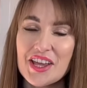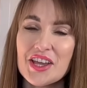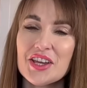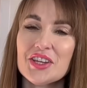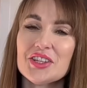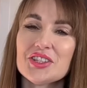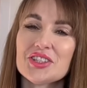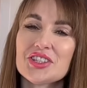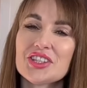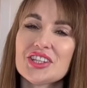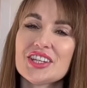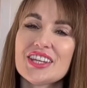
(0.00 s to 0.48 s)

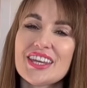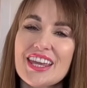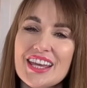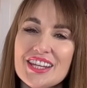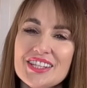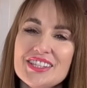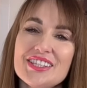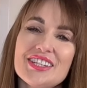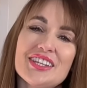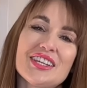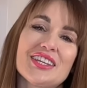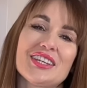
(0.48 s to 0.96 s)

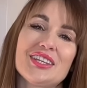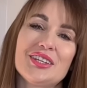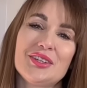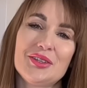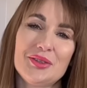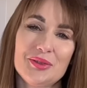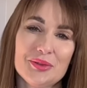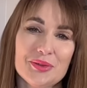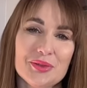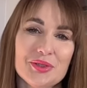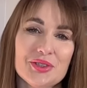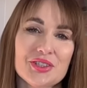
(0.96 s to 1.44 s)
żyjecie
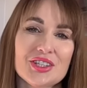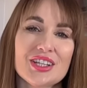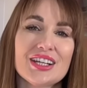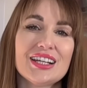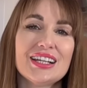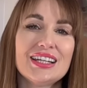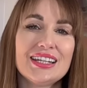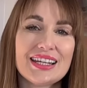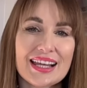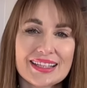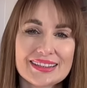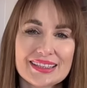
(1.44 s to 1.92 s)
już
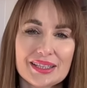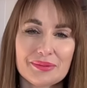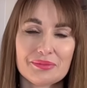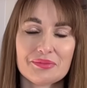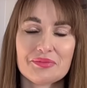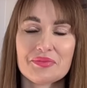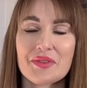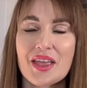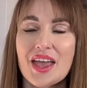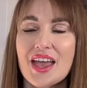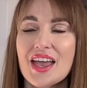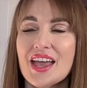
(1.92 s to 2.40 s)
latem.
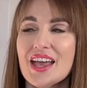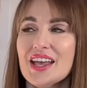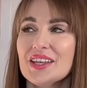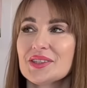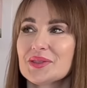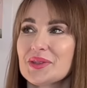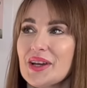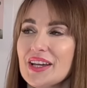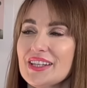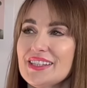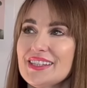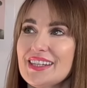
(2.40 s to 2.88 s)

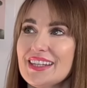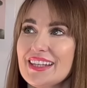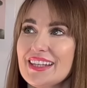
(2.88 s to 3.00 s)
Słuchajcie,